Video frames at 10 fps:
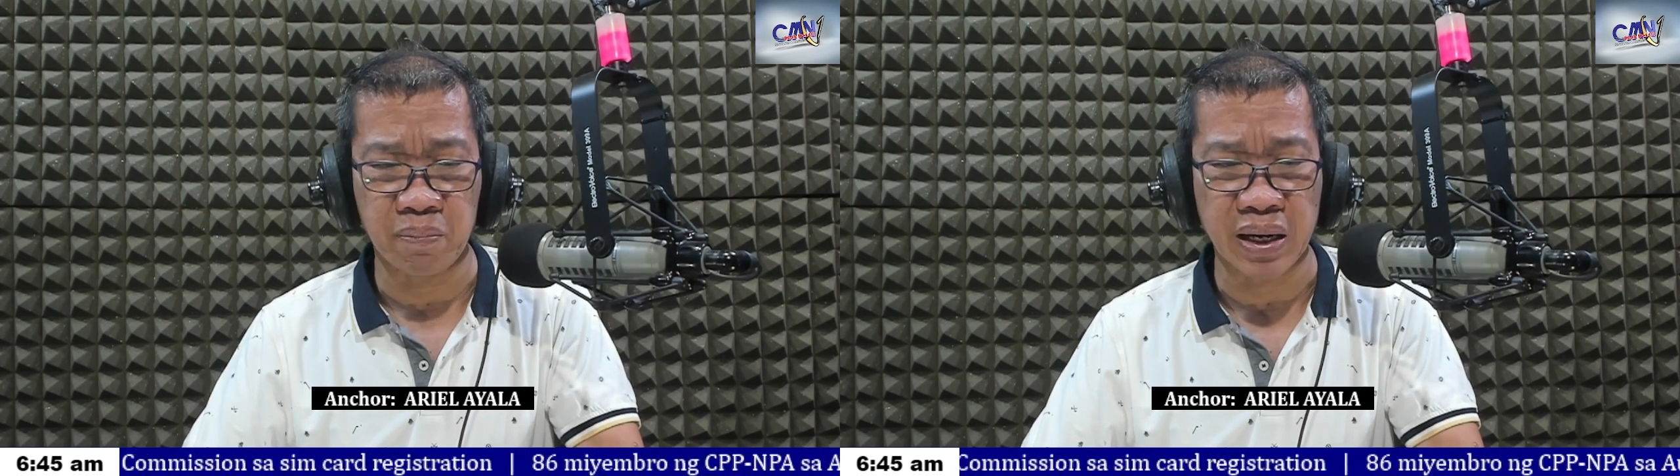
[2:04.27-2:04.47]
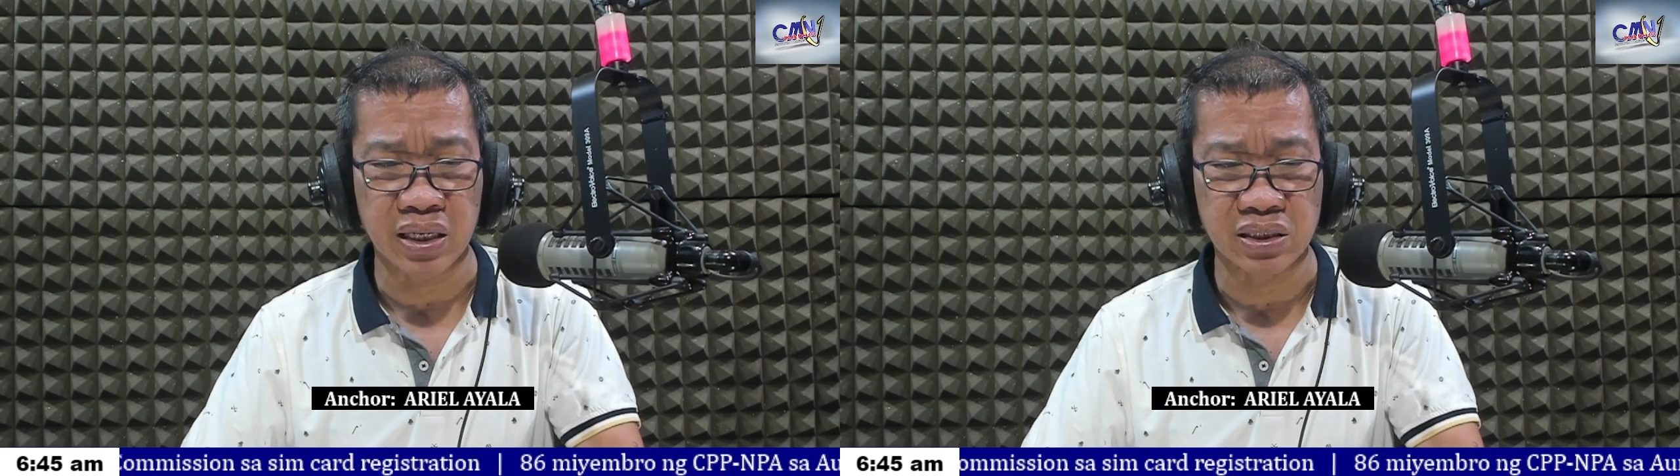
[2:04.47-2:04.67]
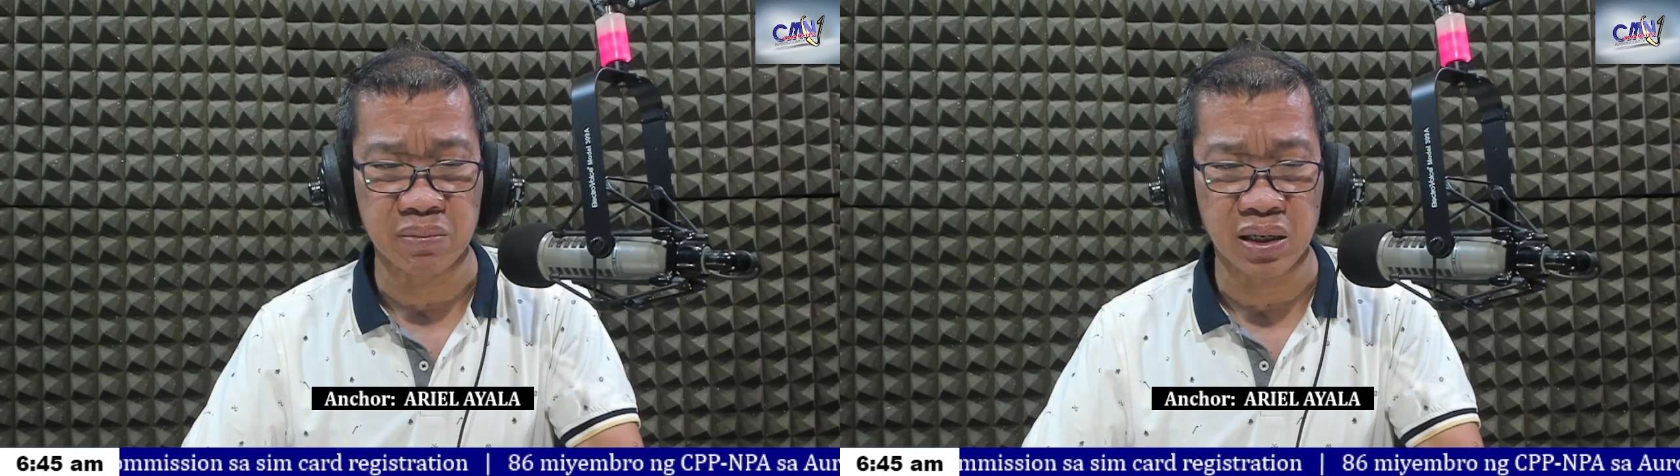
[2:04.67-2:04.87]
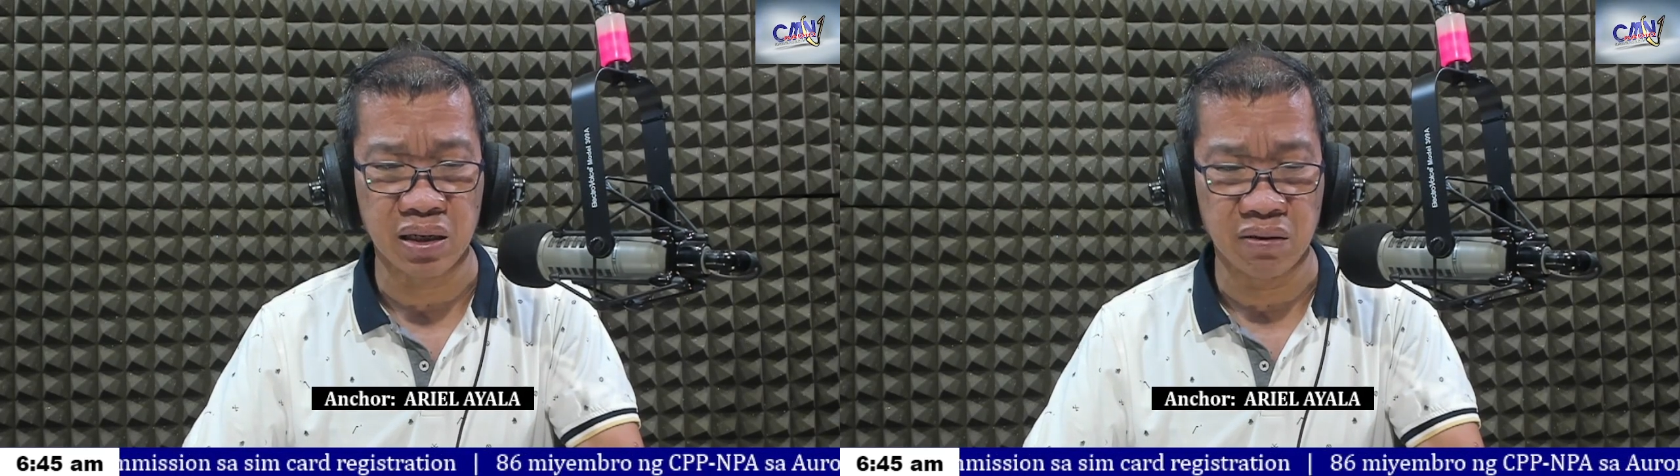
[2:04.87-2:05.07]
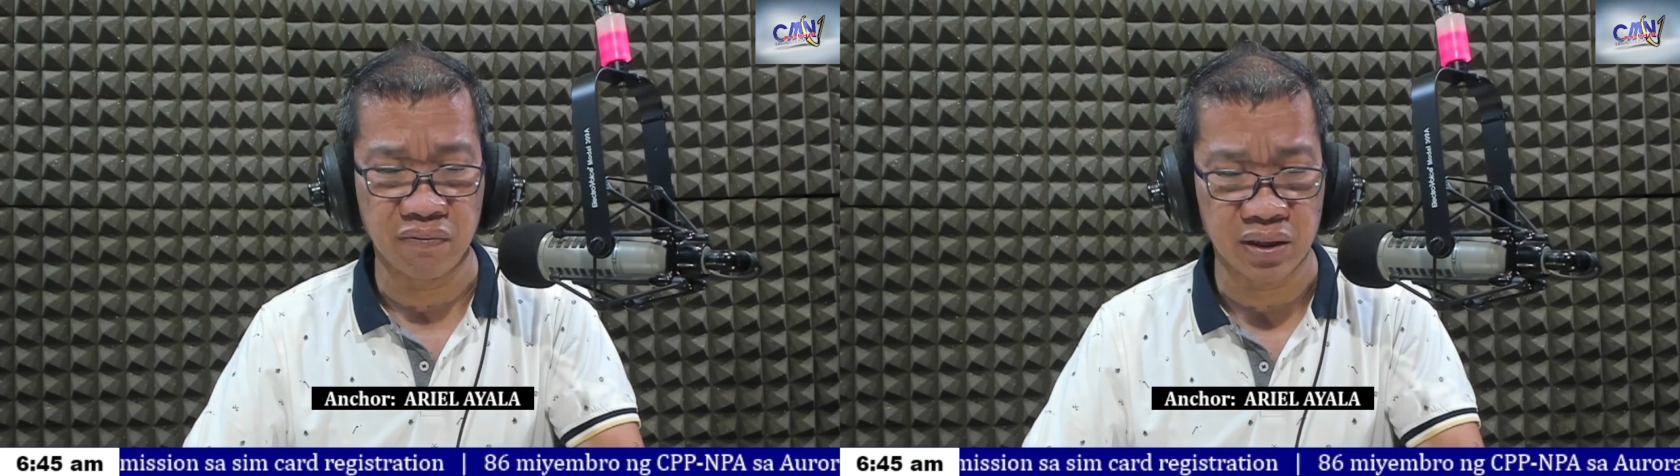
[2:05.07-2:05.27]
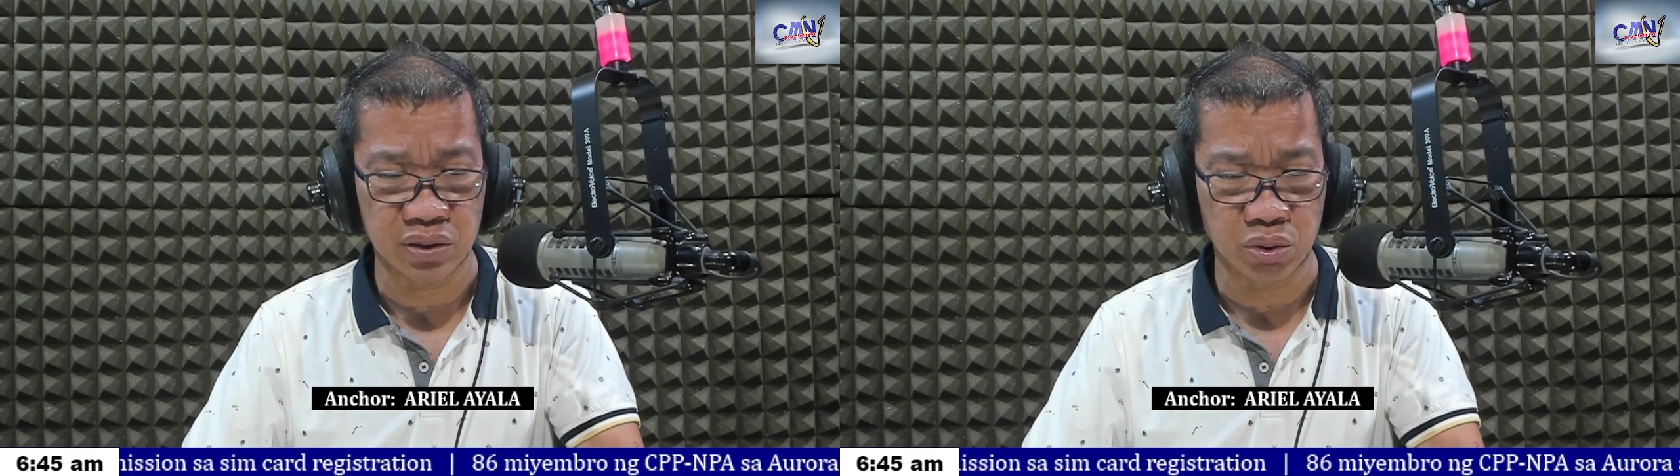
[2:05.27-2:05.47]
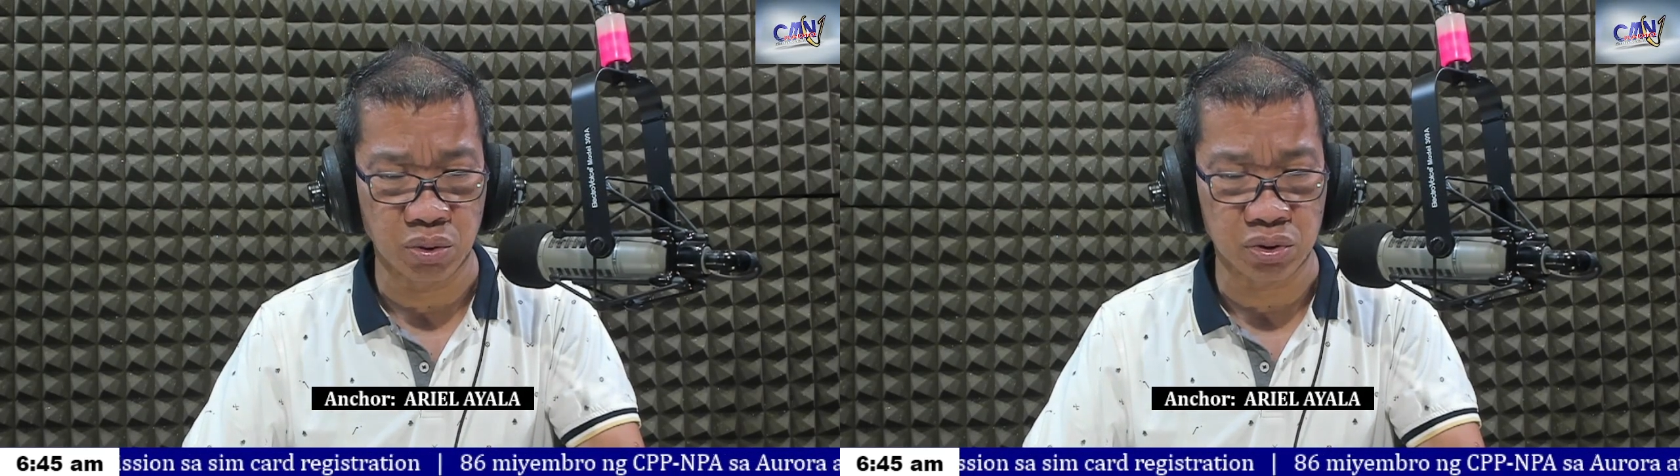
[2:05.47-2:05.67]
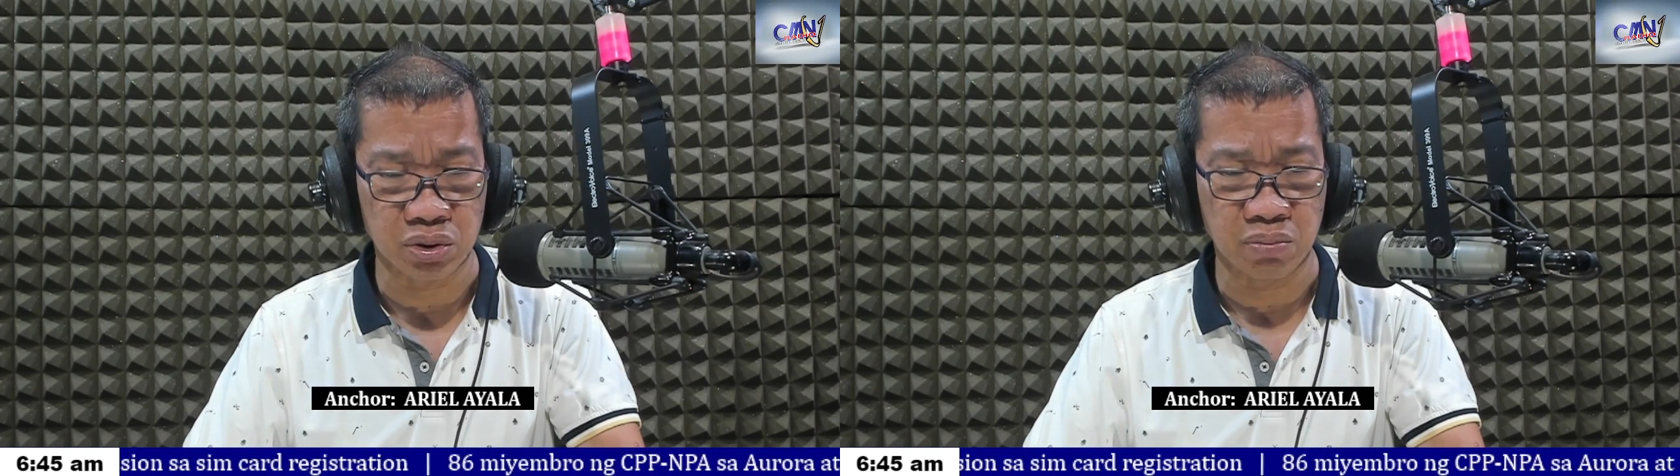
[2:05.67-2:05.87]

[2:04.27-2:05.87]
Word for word: para sa mga investors,